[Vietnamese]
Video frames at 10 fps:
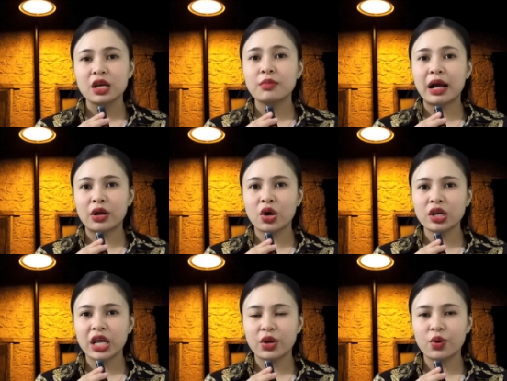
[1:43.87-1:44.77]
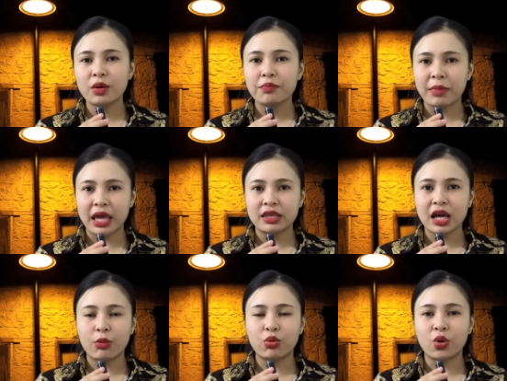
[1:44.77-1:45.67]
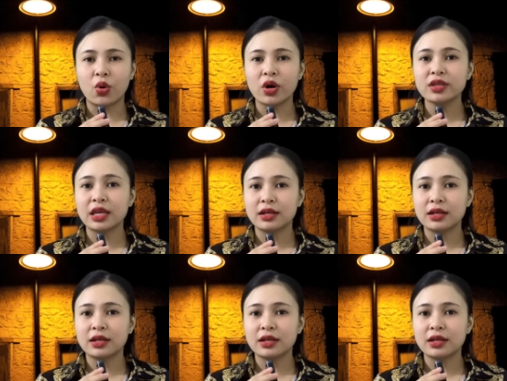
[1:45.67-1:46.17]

Nhưng mà có điều á, mẹ chồng của